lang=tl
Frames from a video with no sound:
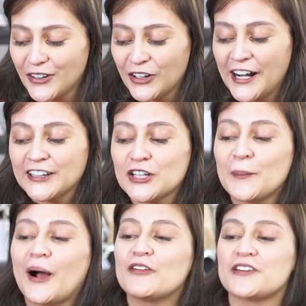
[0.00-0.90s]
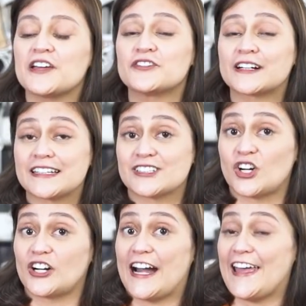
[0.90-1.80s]
Or ito yung mga favorites
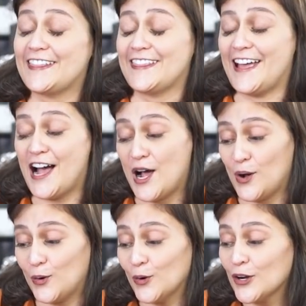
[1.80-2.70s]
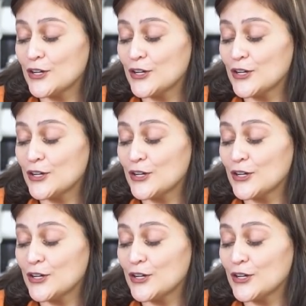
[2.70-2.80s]
ko right now.